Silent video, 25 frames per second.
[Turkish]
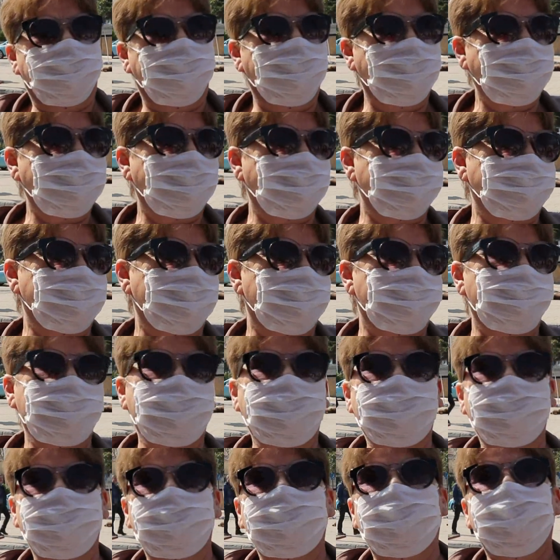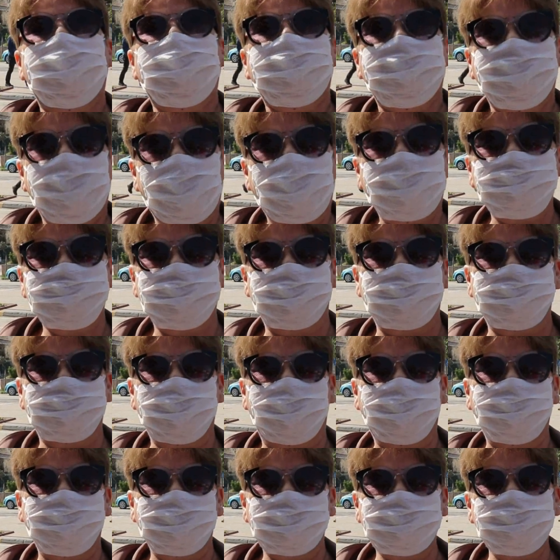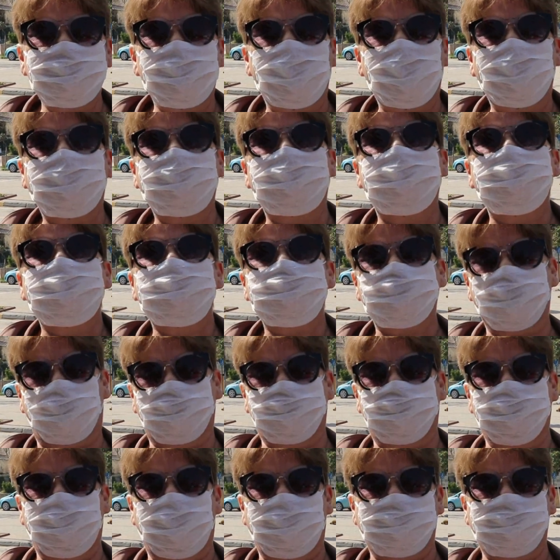Valla tedbirleri tedbir gerçekten bizim halkımız çok